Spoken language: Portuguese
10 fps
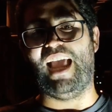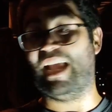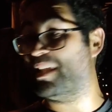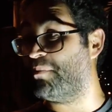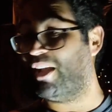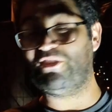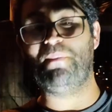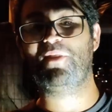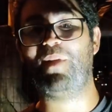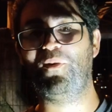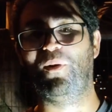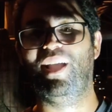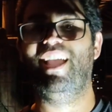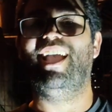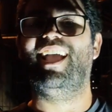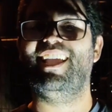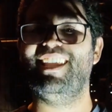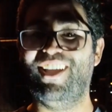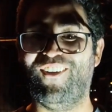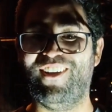Aqui embaixo na mesma rua.
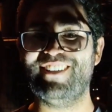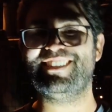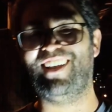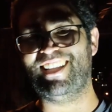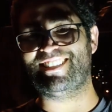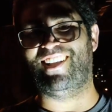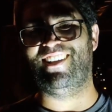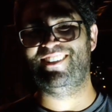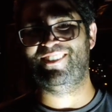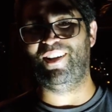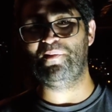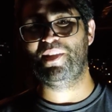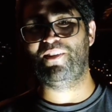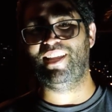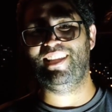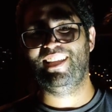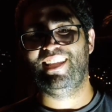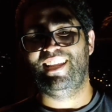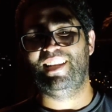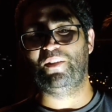E hoje, olha só, um amigo aí
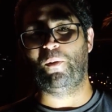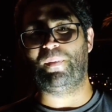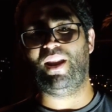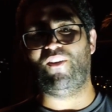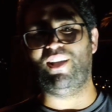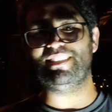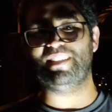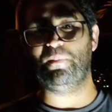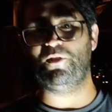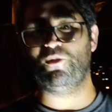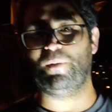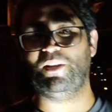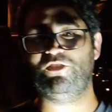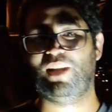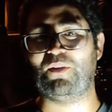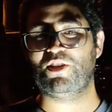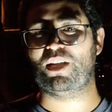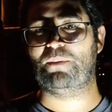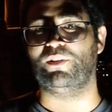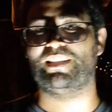ligou para nós e pediu para a gente tirar o
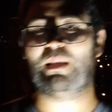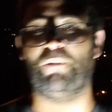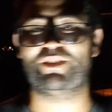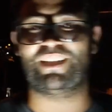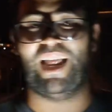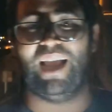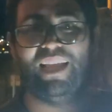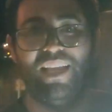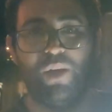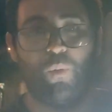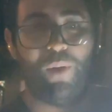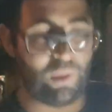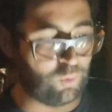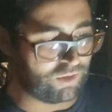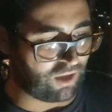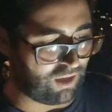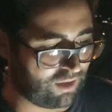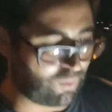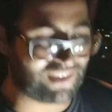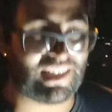enxame. Vou tentar mostrar com a luz, ó,
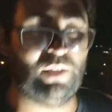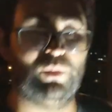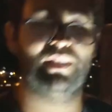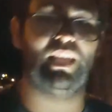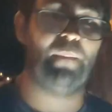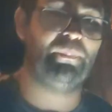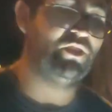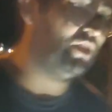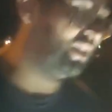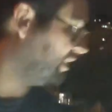com essa luz aqui rapidinho, a